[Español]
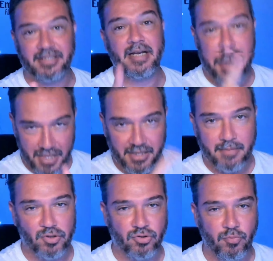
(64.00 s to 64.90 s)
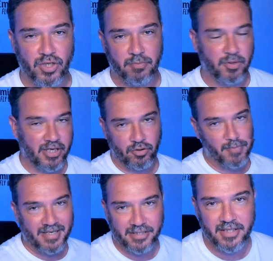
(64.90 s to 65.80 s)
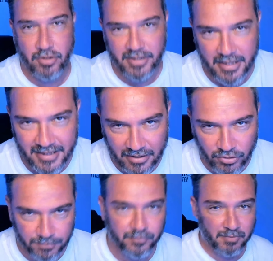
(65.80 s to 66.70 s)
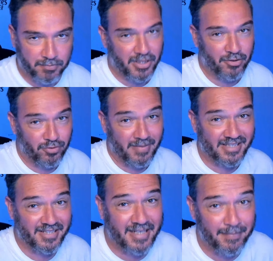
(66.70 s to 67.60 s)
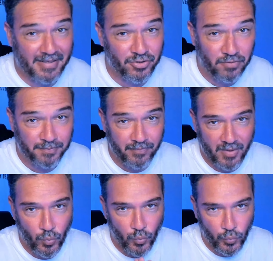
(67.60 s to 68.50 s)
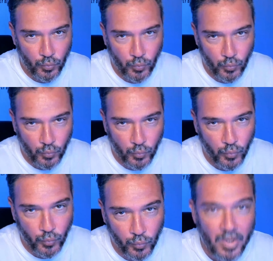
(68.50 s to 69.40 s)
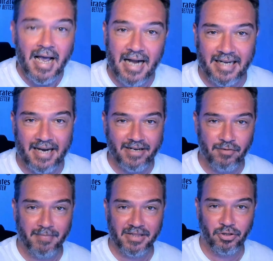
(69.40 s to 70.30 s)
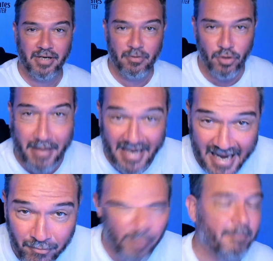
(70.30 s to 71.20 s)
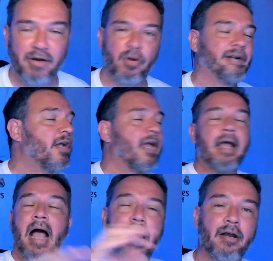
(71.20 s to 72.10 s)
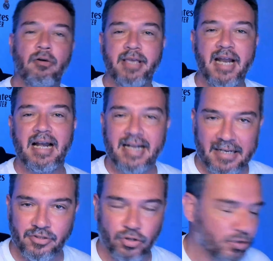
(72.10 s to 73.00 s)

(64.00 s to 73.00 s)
City, por supuesto, porque el otro Manchester no interesa tanto, porque el otro Manchester, ¿qué pasó? Al carreo mandó la Europa League, pero bueno, ahora no viene al caso, no